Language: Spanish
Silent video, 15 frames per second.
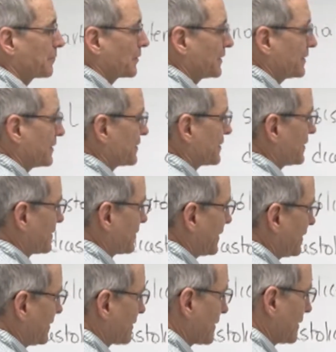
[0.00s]
ponen de
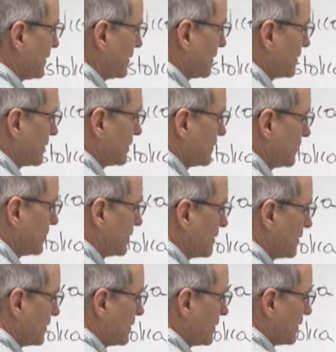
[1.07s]
70
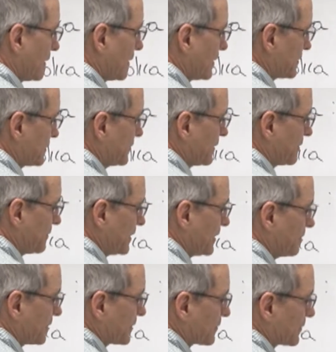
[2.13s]
a 100
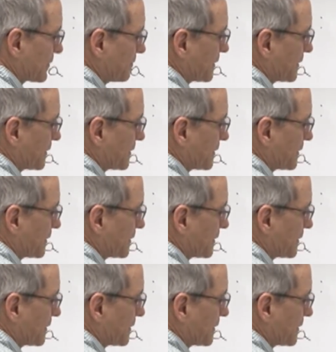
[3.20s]
milímetros de